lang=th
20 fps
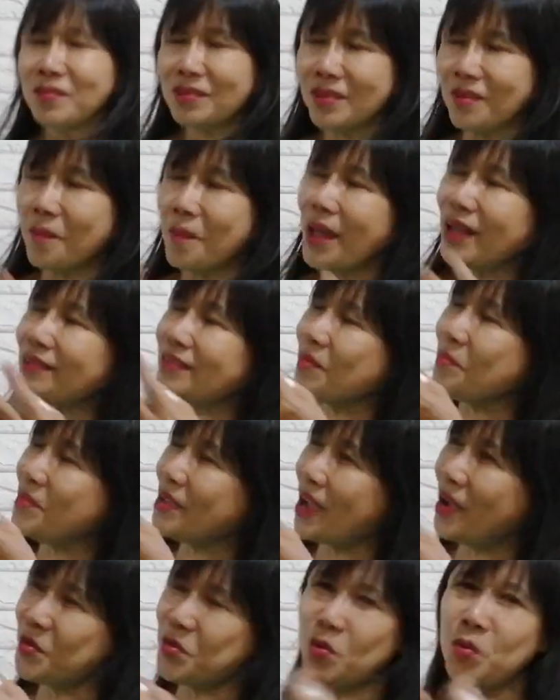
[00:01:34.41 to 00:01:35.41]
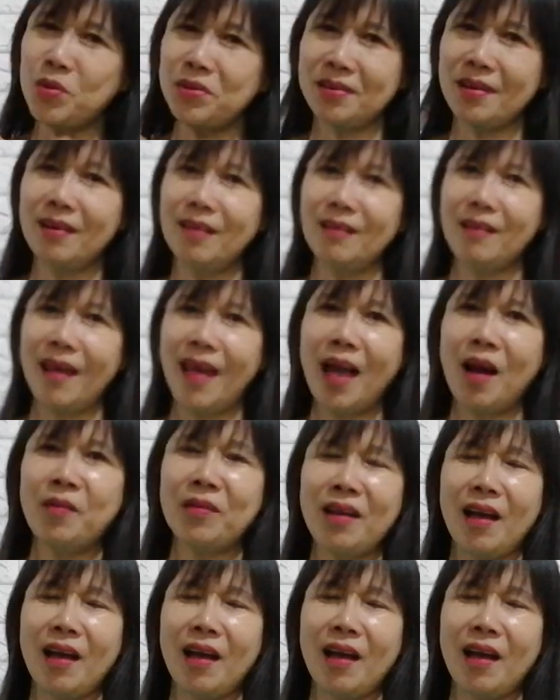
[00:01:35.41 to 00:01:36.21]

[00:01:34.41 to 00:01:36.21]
ถึงแม้จะมีอายุเยอะแล้ว